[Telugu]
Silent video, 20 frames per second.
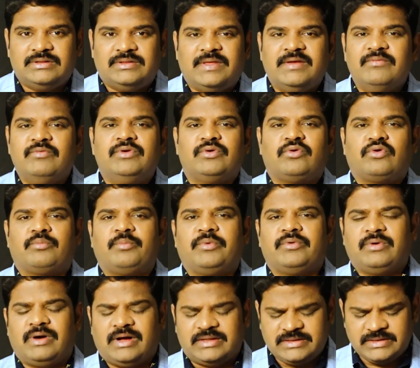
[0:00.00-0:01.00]
దేవుని
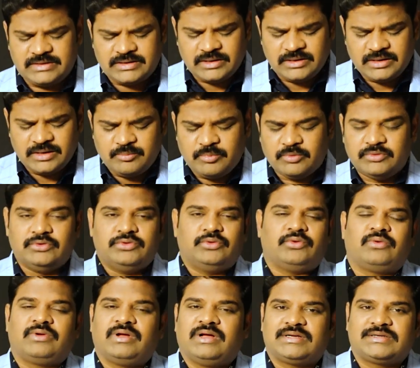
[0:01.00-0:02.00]
కృపను అధికంగా
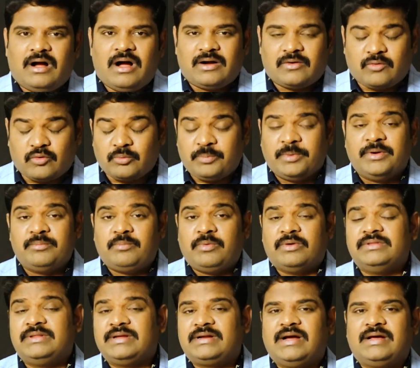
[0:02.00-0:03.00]
పొందుతారు ఆ కృపను
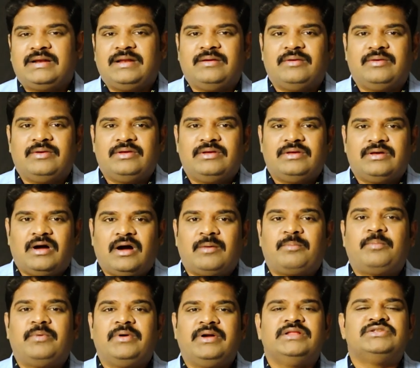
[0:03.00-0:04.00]
పొందగానే
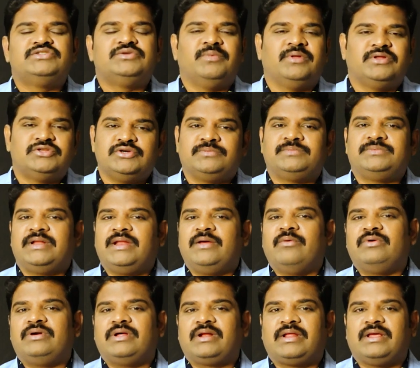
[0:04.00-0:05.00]
అప్పటి నుంచి మీరు చెప్తూనే
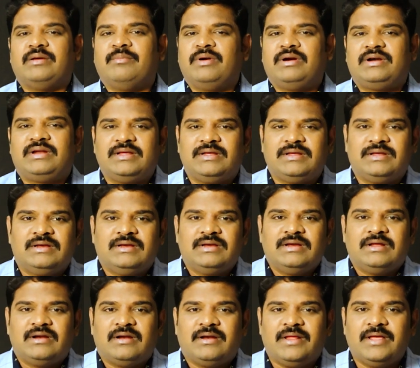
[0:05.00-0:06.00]
ఉంటారు ఏమంటే
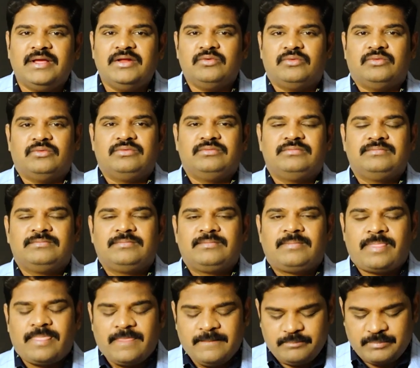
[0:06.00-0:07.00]
నేను
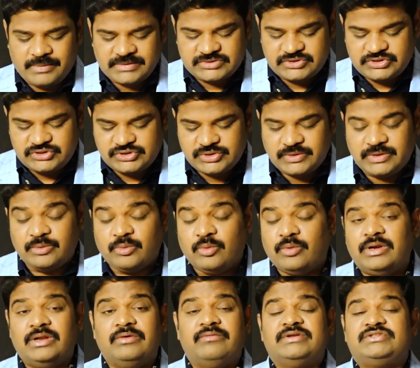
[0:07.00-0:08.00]
పచ్చుని
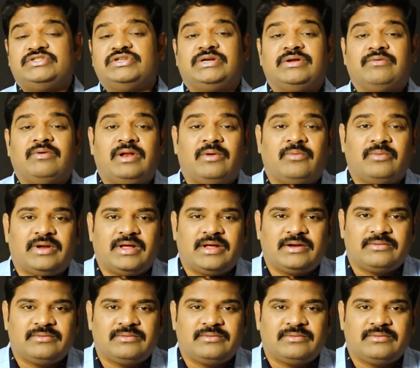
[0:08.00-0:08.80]
ఒలివ చెట్టువలేను